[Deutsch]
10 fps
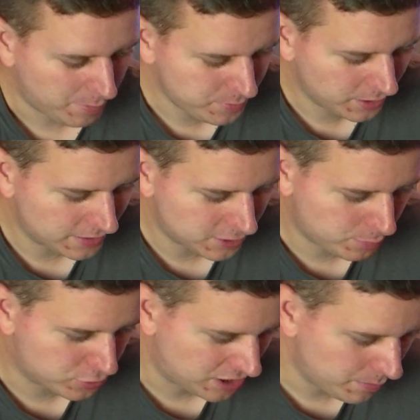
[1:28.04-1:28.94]
habe ich mir gedacht,
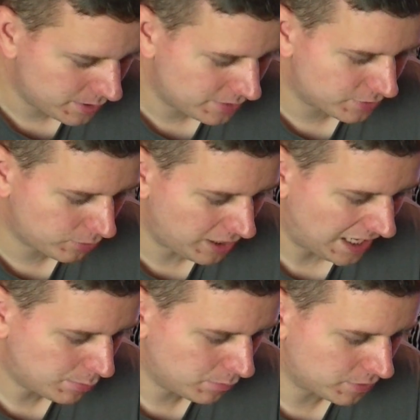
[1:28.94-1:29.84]
ich bestelle mir dieses neue
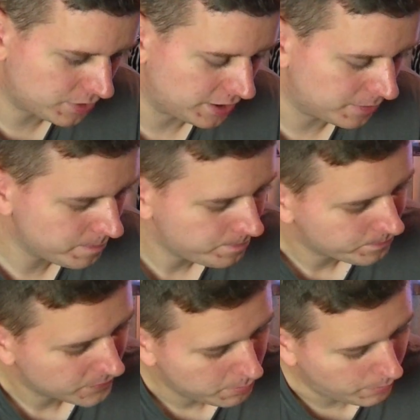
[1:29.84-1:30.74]
Album von denen
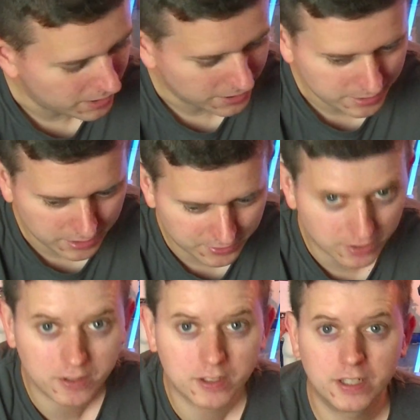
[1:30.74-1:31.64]
mal in
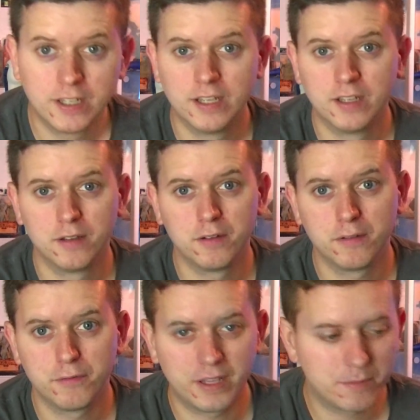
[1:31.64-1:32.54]
dieser
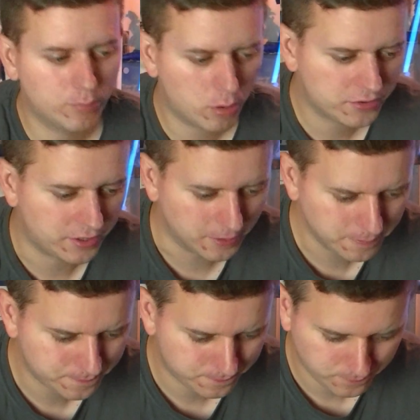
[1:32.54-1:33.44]
fetten Box
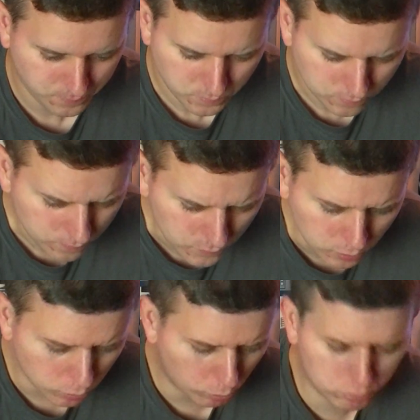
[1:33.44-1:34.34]
hier
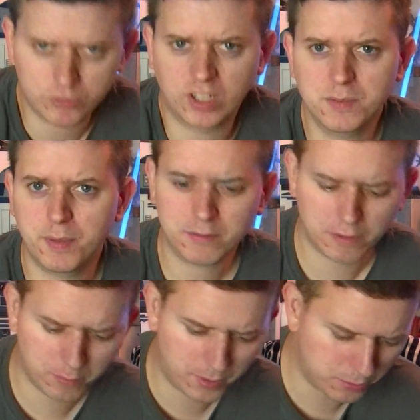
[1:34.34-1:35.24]
und das Ganze packen
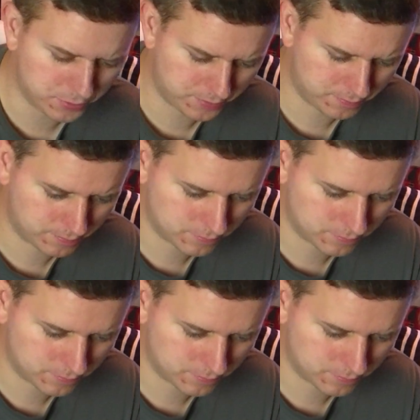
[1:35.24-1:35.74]
einfach mal aus.